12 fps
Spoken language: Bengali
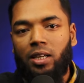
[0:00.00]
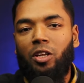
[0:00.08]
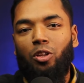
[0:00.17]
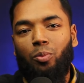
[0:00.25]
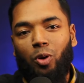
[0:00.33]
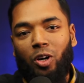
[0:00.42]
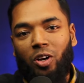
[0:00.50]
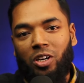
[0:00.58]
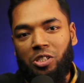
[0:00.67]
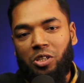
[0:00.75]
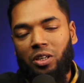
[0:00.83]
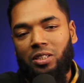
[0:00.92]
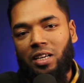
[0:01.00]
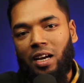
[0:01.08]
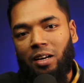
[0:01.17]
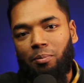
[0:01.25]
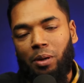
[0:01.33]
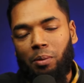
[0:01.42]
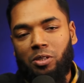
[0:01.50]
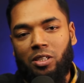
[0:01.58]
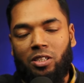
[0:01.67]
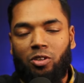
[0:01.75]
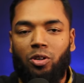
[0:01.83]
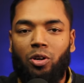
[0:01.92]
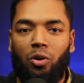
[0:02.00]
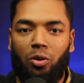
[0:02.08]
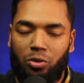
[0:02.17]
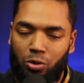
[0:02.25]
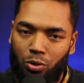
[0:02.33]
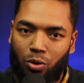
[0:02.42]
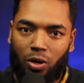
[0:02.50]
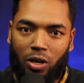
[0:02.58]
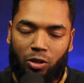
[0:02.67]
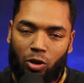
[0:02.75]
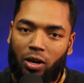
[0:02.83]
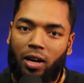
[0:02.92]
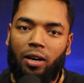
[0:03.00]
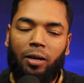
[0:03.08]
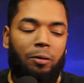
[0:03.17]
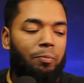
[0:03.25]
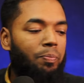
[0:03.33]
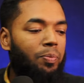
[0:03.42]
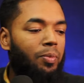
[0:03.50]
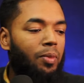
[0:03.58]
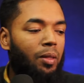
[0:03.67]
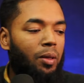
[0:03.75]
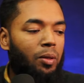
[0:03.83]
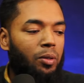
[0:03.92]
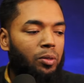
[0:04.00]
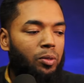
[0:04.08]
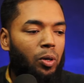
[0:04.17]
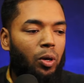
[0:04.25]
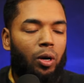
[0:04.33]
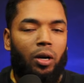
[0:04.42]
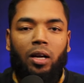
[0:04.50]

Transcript: কিন্তু মনে অনেক শখ যে একটা ব্যবসা যে করে হোক শুরু করা দরকার তো